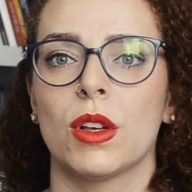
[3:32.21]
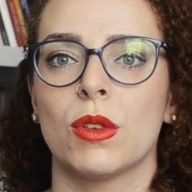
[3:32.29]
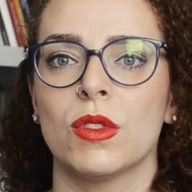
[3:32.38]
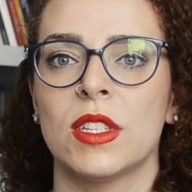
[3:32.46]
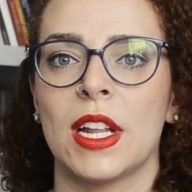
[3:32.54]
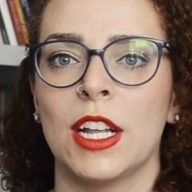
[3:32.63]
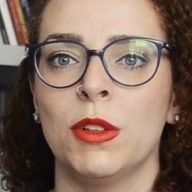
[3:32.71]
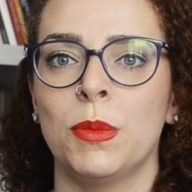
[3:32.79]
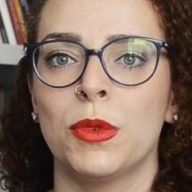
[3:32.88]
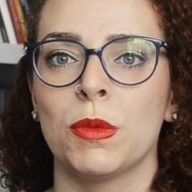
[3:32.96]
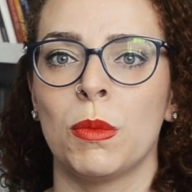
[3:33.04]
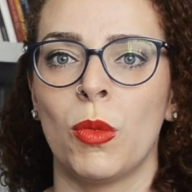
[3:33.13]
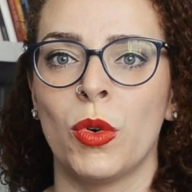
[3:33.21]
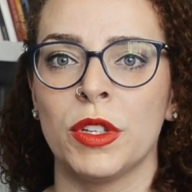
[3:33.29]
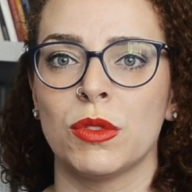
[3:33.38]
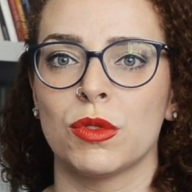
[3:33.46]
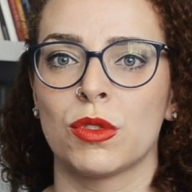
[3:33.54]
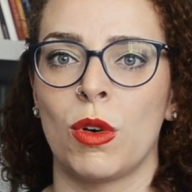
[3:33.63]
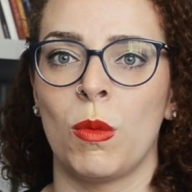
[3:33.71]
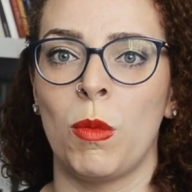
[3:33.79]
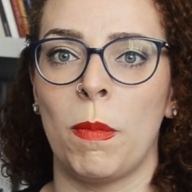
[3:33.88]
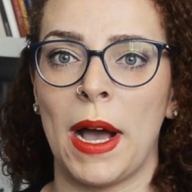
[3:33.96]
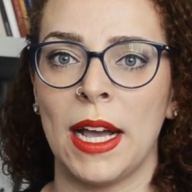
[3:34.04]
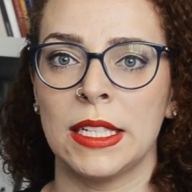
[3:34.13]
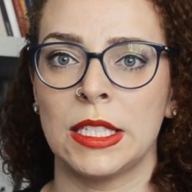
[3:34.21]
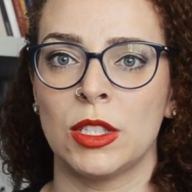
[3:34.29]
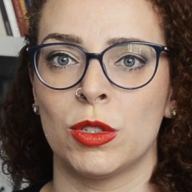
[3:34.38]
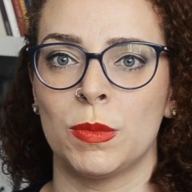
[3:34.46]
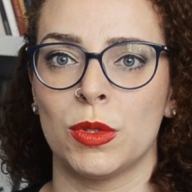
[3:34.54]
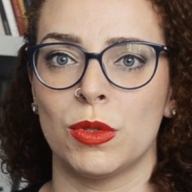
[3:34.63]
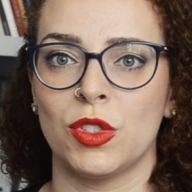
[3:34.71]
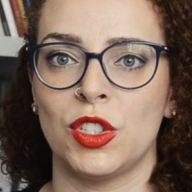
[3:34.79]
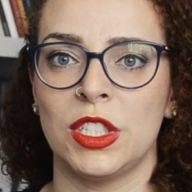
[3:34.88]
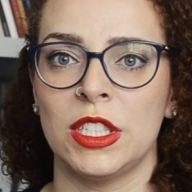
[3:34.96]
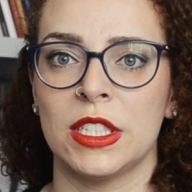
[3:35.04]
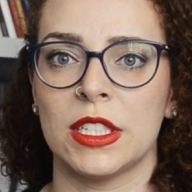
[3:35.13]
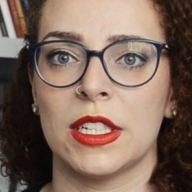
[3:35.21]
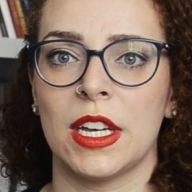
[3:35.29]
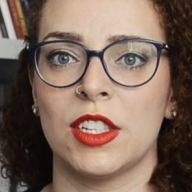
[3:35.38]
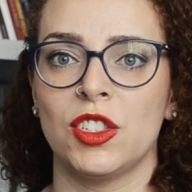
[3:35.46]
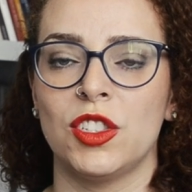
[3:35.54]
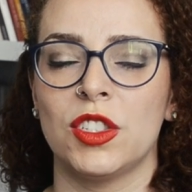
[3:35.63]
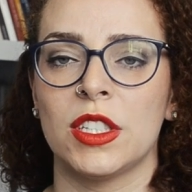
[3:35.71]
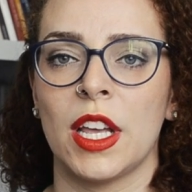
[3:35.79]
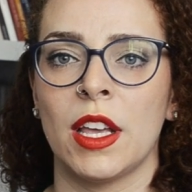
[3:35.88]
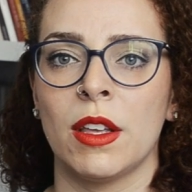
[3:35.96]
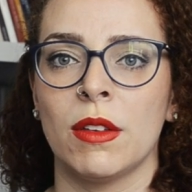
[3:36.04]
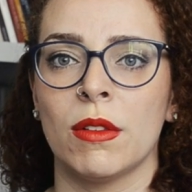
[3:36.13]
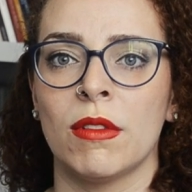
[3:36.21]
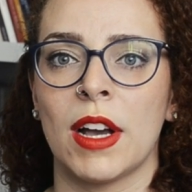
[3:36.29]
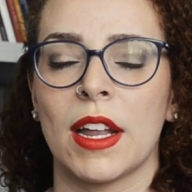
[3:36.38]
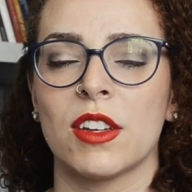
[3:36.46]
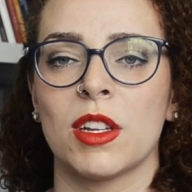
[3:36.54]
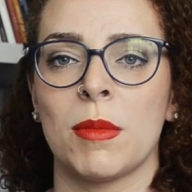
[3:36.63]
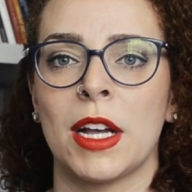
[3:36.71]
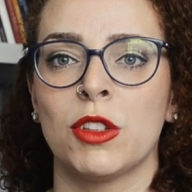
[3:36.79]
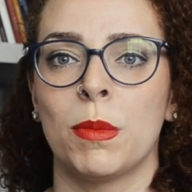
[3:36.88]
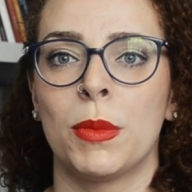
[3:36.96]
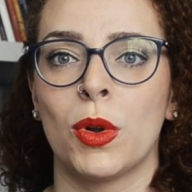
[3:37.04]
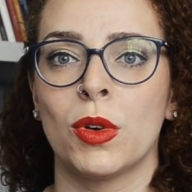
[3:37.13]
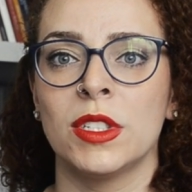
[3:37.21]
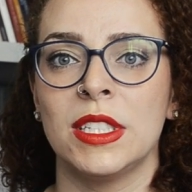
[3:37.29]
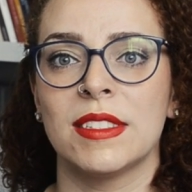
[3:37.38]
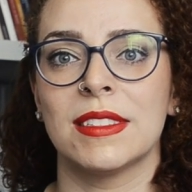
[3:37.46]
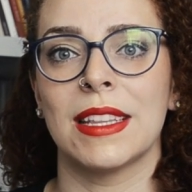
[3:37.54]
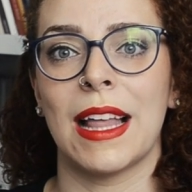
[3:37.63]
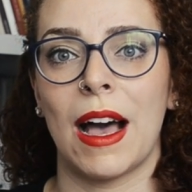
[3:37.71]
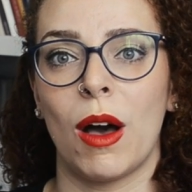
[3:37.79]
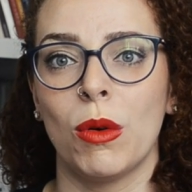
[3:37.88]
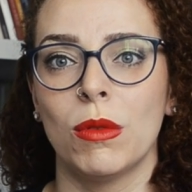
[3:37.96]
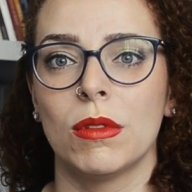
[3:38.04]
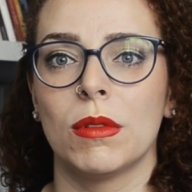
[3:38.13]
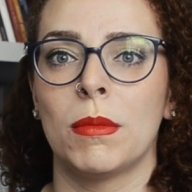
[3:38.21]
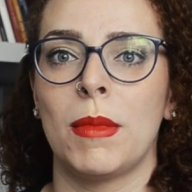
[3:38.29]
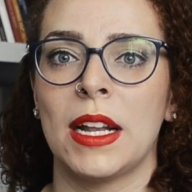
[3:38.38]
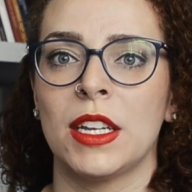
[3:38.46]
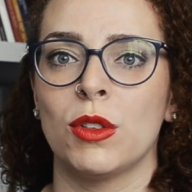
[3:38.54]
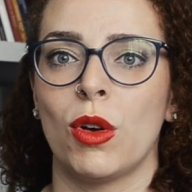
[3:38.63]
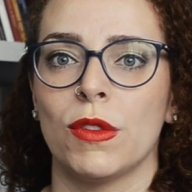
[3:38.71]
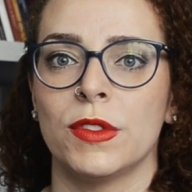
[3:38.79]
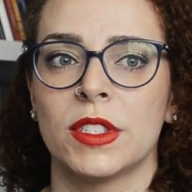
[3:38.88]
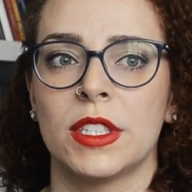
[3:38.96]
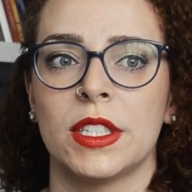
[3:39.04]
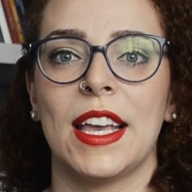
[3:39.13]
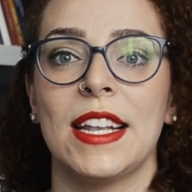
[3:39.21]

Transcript: Considerado por muitos como o pai da antropologia, a gente tem um cara chamado Bronislaw Malinowski.